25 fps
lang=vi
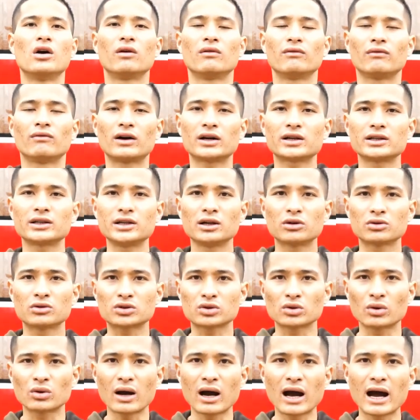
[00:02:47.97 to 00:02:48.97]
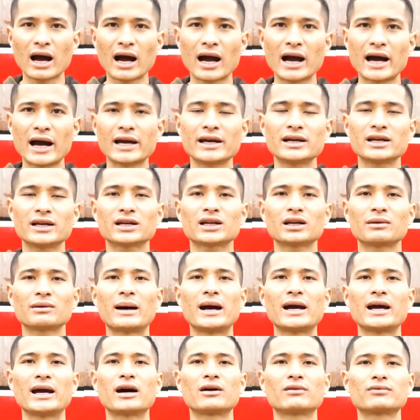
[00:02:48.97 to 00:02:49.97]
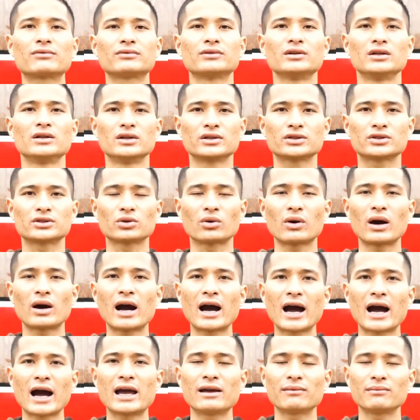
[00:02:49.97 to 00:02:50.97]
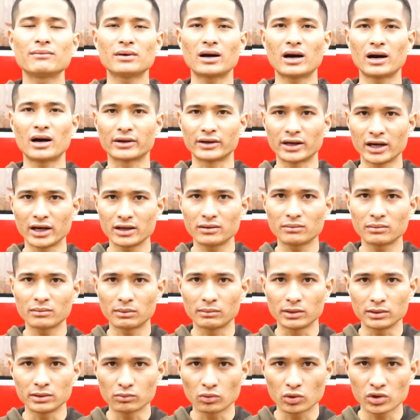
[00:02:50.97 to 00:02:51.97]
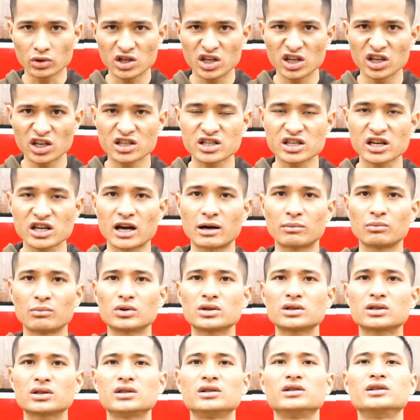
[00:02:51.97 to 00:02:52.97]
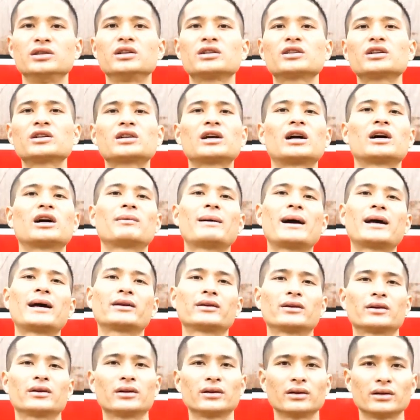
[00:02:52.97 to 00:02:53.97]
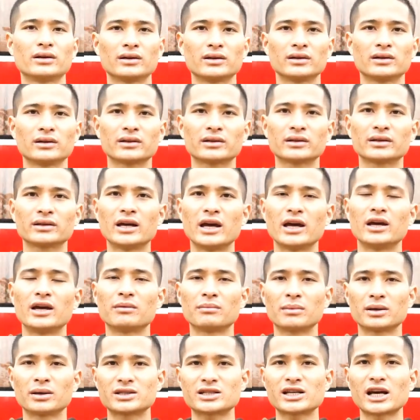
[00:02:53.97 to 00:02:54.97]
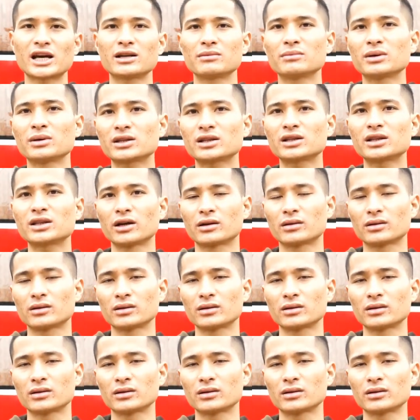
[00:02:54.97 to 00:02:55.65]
và cái điều số 2 cái bài học số 2 ở đây mà mình muốn chia sẻ muốn gửi đến tất cả các bạn để mà tránh mất tiền